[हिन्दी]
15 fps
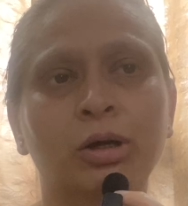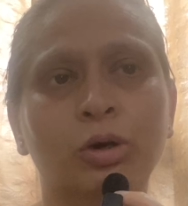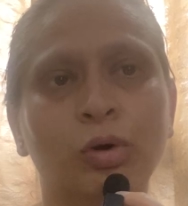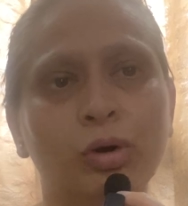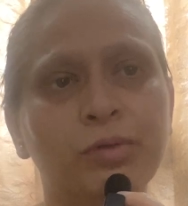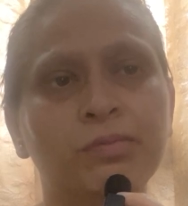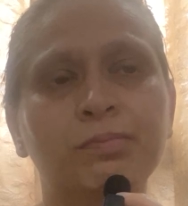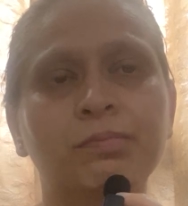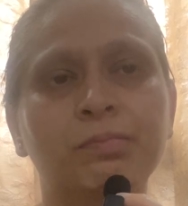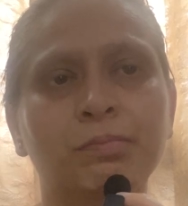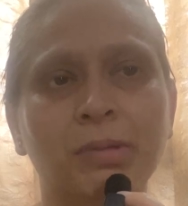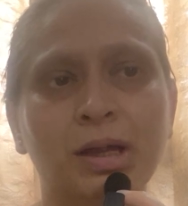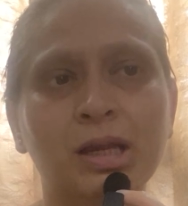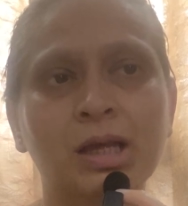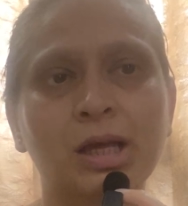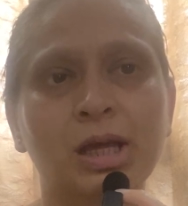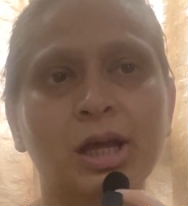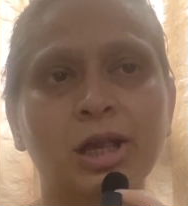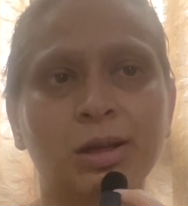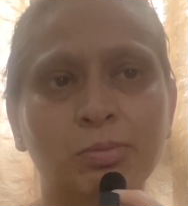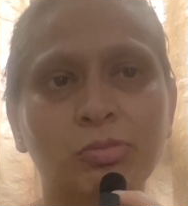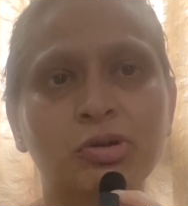कोई मेरी
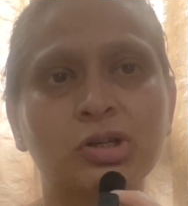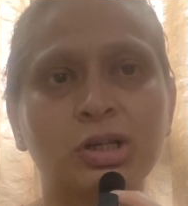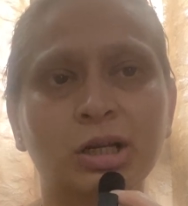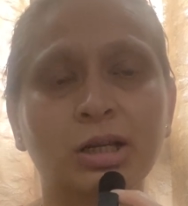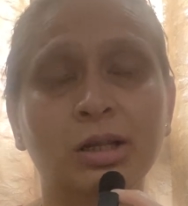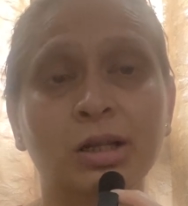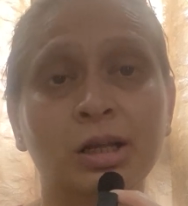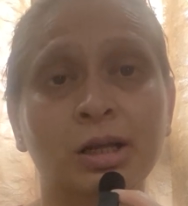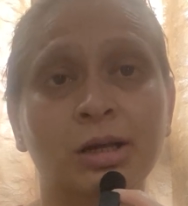इस मुश्किल